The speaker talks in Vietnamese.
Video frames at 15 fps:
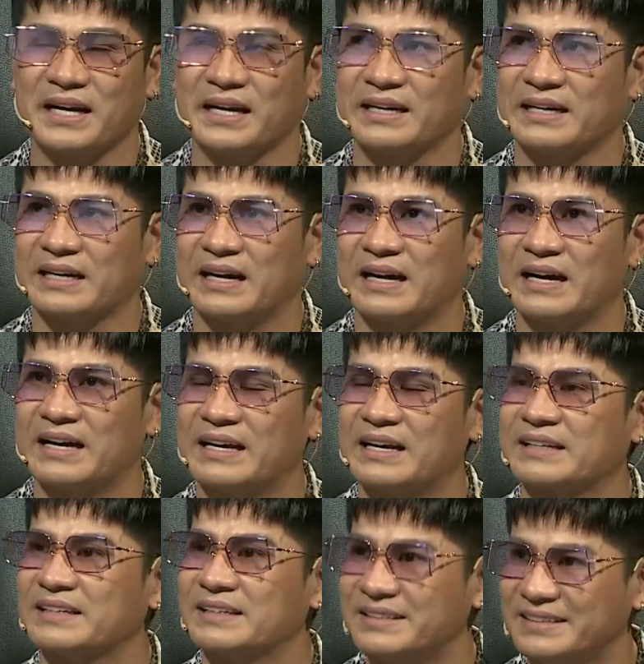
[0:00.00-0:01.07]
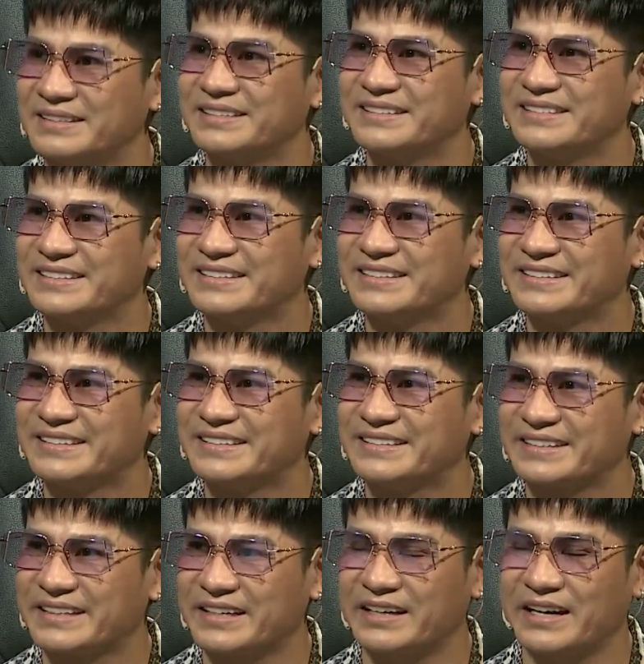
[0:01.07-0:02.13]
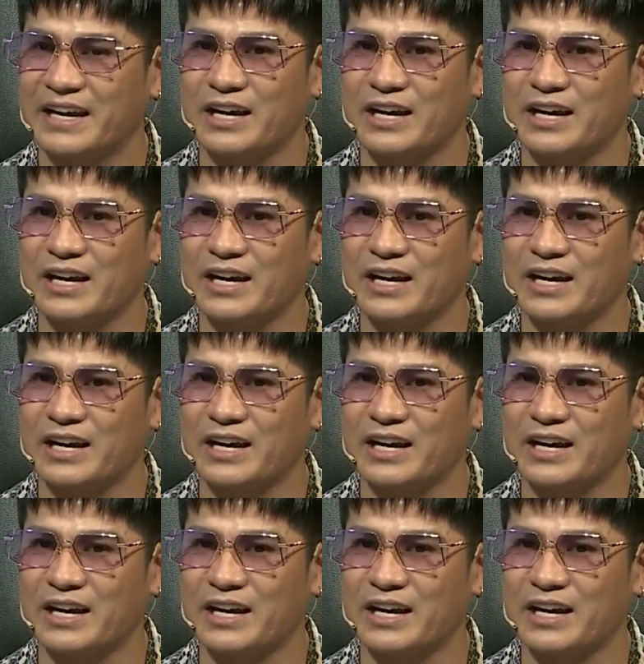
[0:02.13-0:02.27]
hành là 204 ừ. thì